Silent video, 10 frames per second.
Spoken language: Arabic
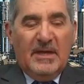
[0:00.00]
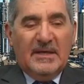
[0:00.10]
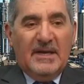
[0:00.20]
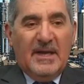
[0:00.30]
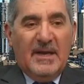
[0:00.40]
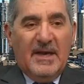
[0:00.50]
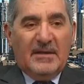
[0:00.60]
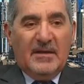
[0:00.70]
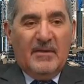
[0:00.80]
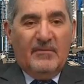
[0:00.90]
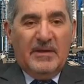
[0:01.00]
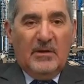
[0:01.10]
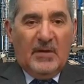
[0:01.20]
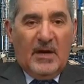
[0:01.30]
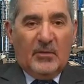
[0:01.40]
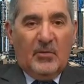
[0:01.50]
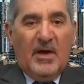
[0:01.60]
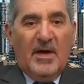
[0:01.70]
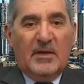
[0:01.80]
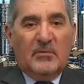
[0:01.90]
اعتلالات طرفية
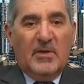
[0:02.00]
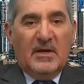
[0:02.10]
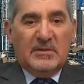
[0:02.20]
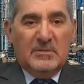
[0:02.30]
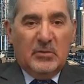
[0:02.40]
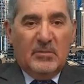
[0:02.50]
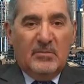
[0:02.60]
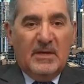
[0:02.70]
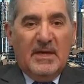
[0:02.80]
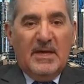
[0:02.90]
وتقرحات وقسم منهم